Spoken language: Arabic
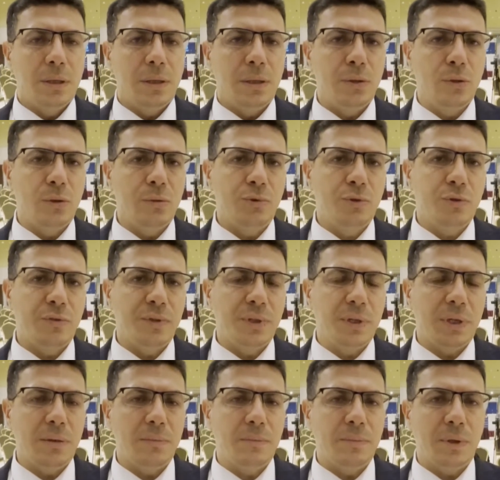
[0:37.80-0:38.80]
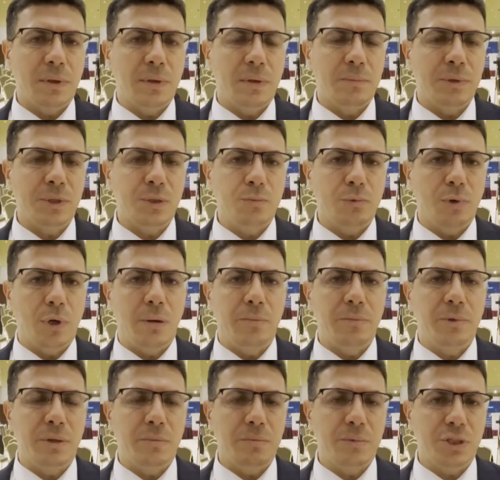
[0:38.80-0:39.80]
اليوم شفنا مجموعة
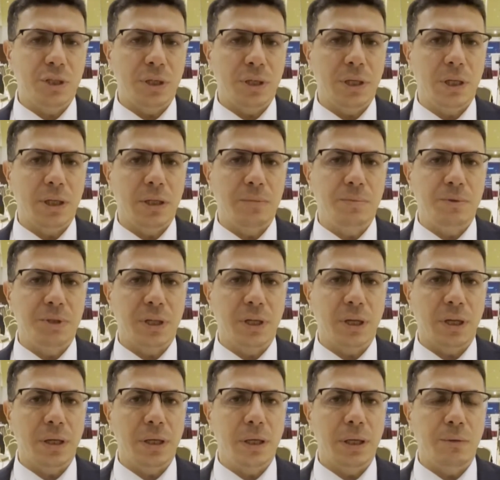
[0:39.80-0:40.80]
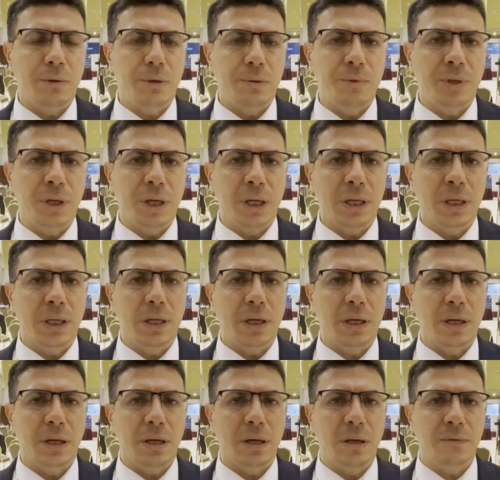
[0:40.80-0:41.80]
من المشاريع الابتكارية
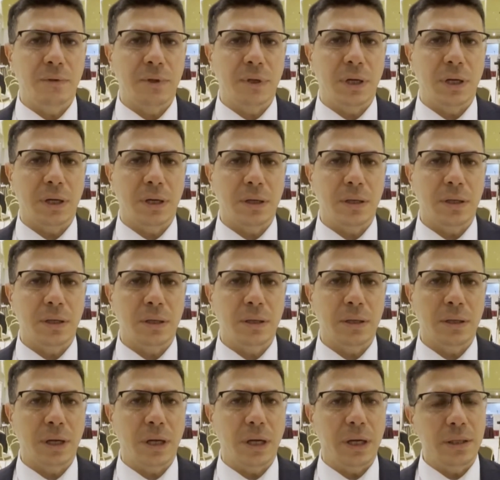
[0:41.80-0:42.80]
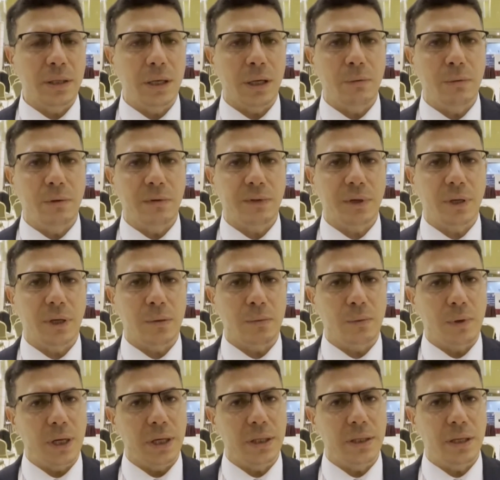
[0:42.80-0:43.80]
والإبداعية أفكار رائدة وأفكار
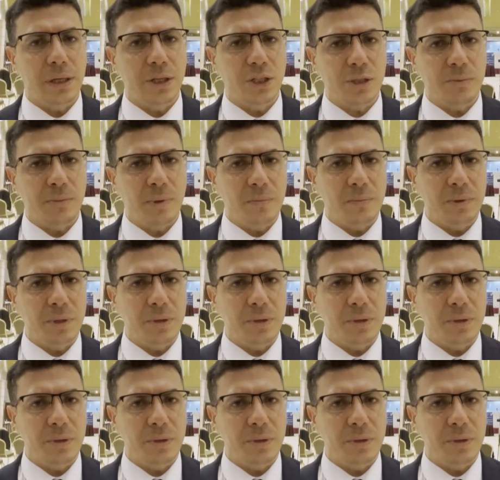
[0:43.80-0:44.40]
واعدة لشباب